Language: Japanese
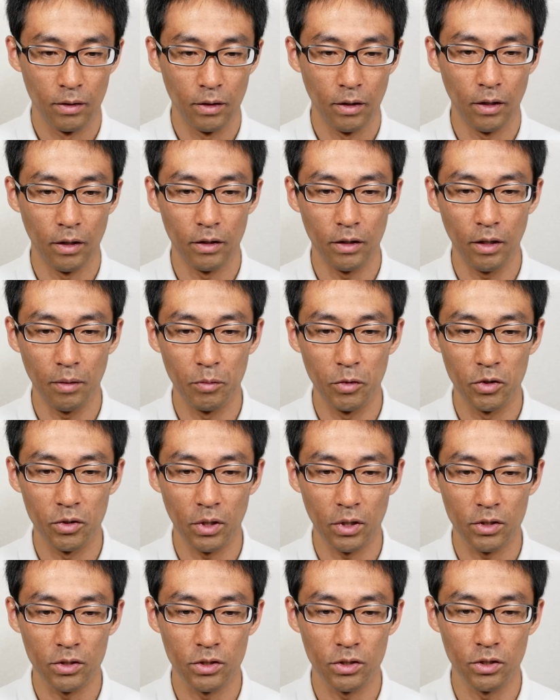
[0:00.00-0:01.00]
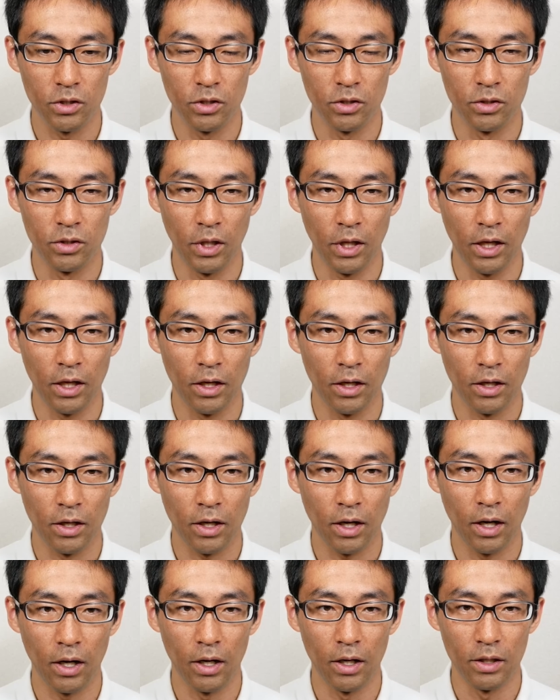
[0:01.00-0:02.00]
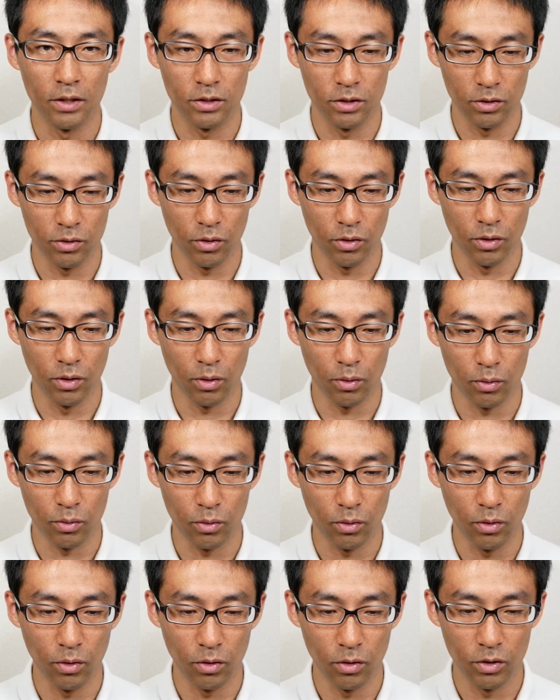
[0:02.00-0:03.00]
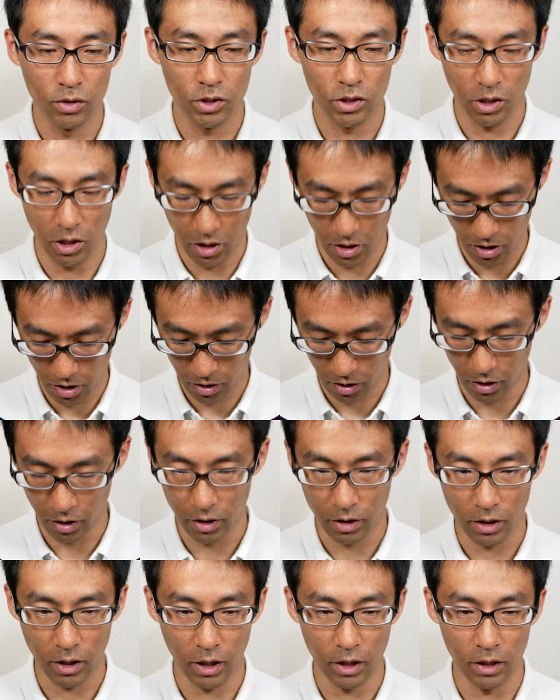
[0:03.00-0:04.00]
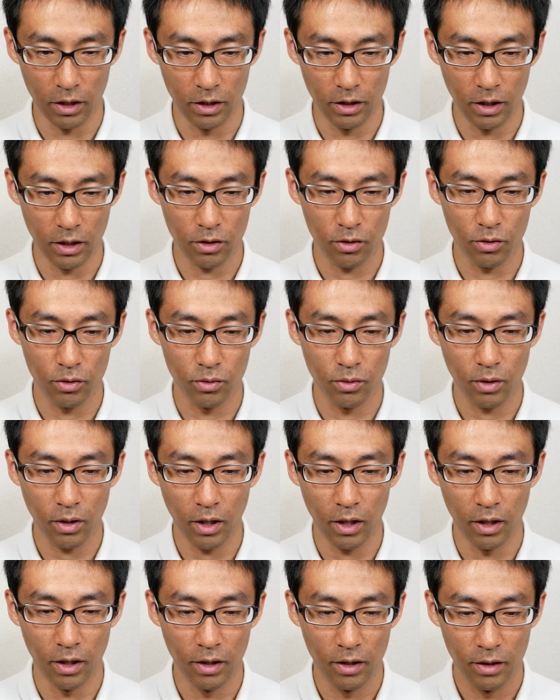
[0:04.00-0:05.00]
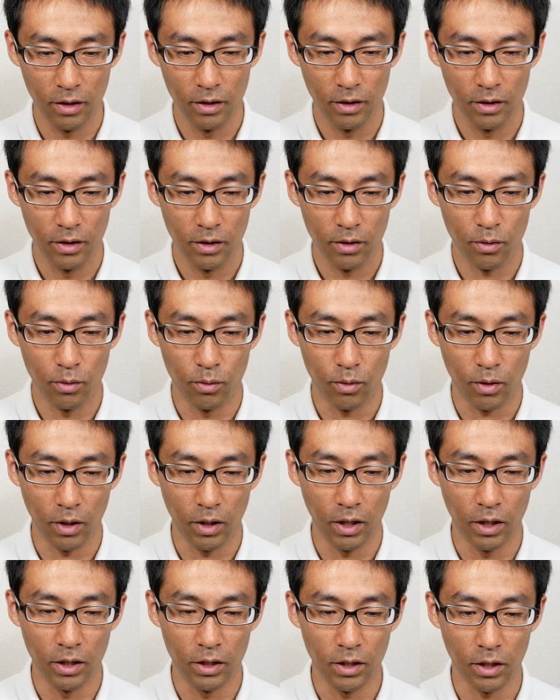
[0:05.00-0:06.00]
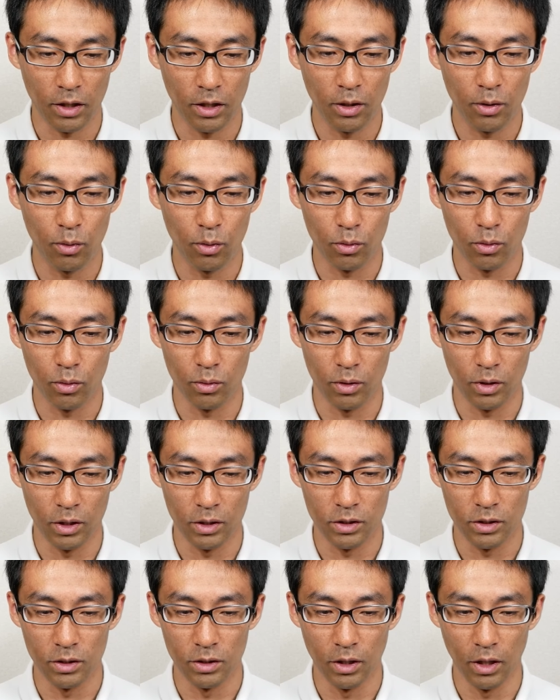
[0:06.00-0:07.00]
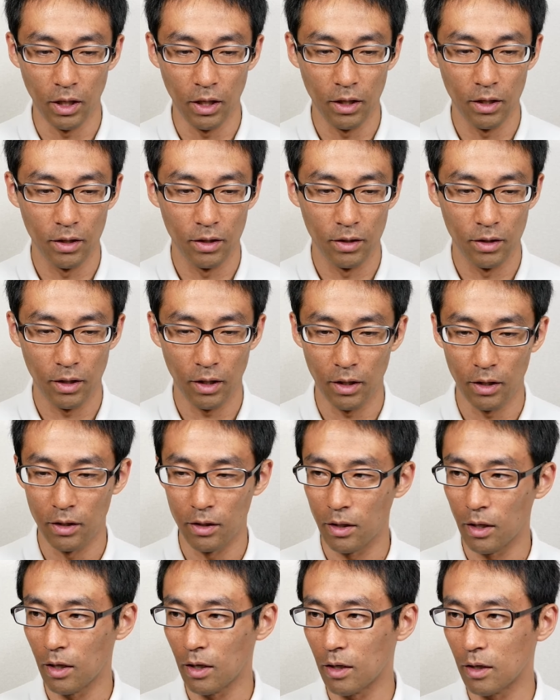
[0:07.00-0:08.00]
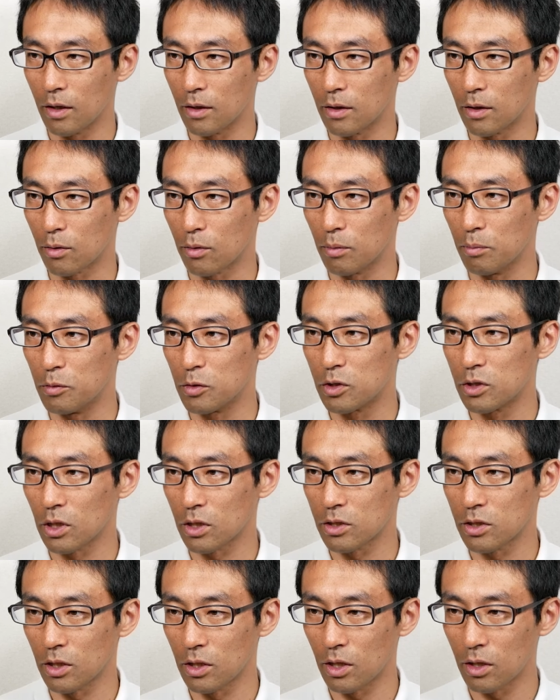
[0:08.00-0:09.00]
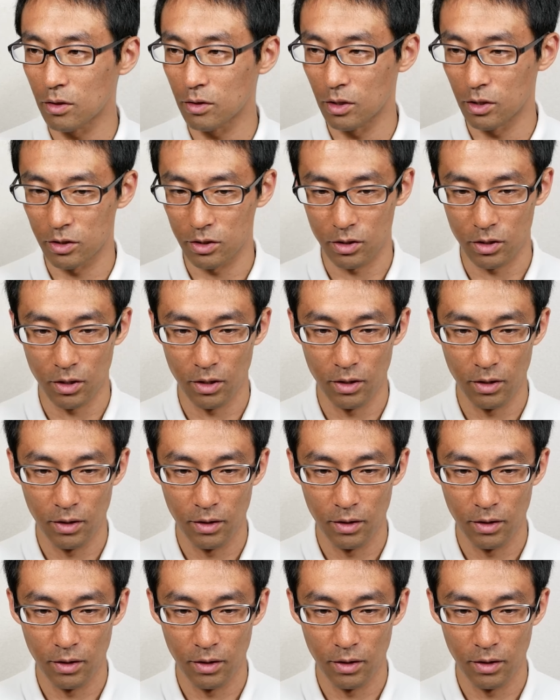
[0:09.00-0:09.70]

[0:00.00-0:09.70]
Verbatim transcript: でミューテックスニューで返すというようなことをしてあげたいなというのが今回やりたきことですね。はい、あでこれむちゃくちゃ長くなっちゃった。